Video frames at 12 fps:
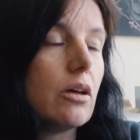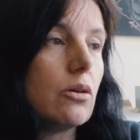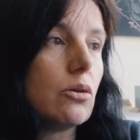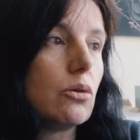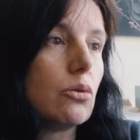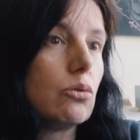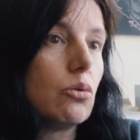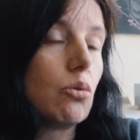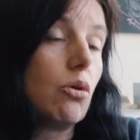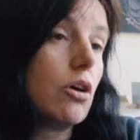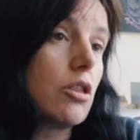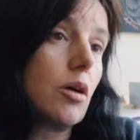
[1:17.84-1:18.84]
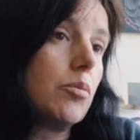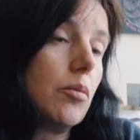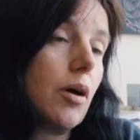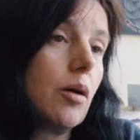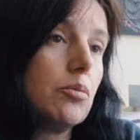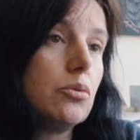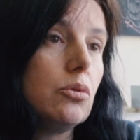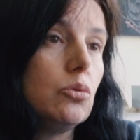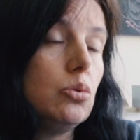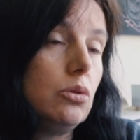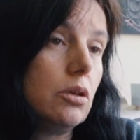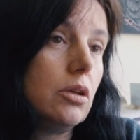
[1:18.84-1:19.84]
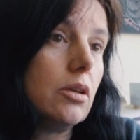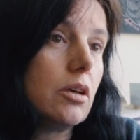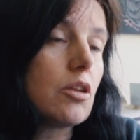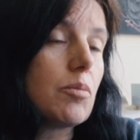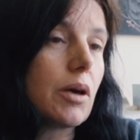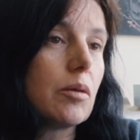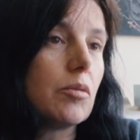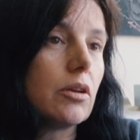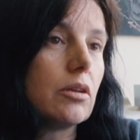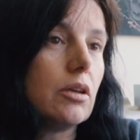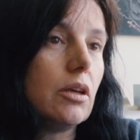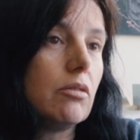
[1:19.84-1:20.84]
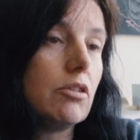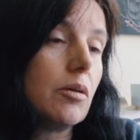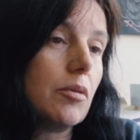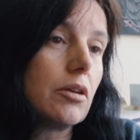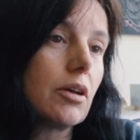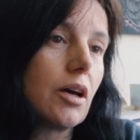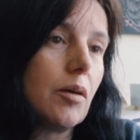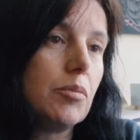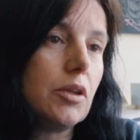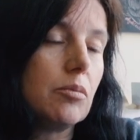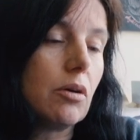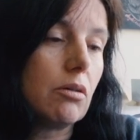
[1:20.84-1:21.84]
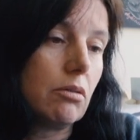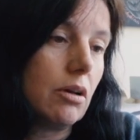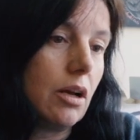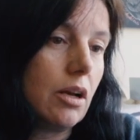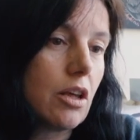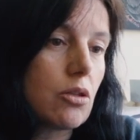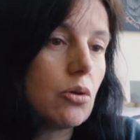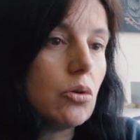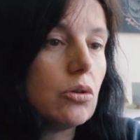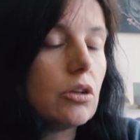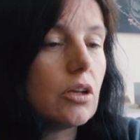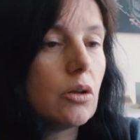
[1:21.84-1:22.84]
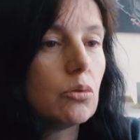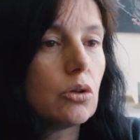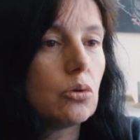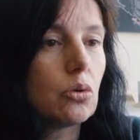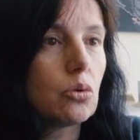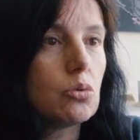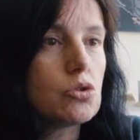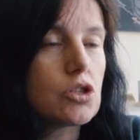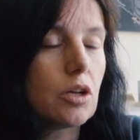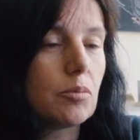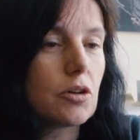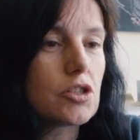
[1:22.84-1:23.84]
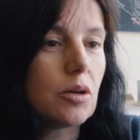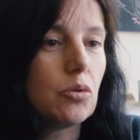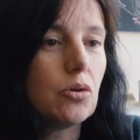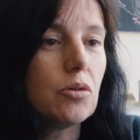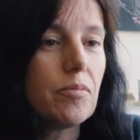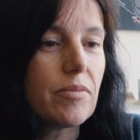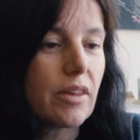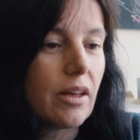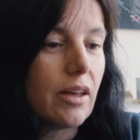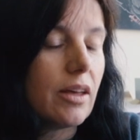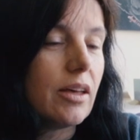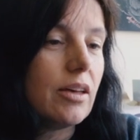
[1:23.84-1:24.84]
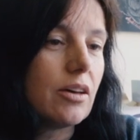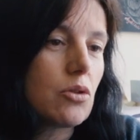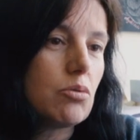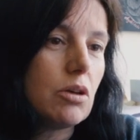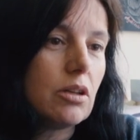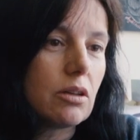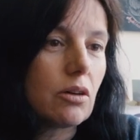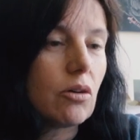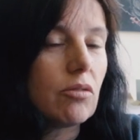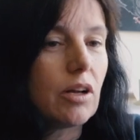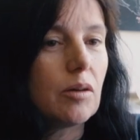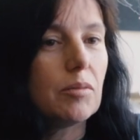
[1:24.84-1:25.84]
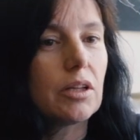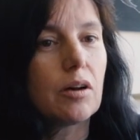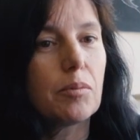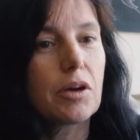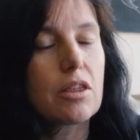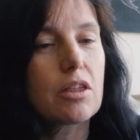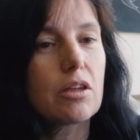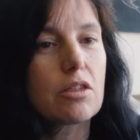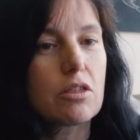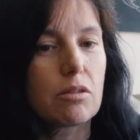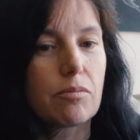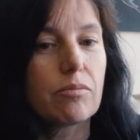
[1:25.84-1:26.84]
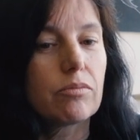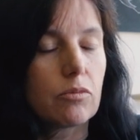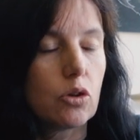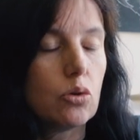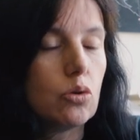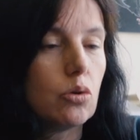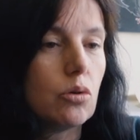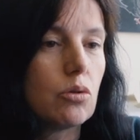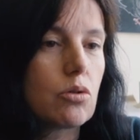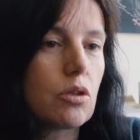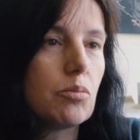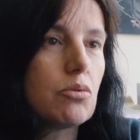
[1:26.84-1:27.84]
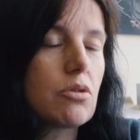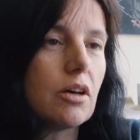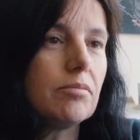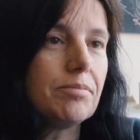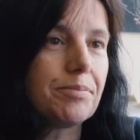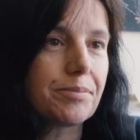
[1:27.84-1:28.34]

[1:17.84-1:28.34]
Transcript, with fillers: Euh, donc on laisse simplement la poule goûter et expérimenter. Évidemment, très rapidement, elle laisse de côté la nourriture rouge et elle mange la bleue. Et ensuite, on va la mettre en présence de ses poussins.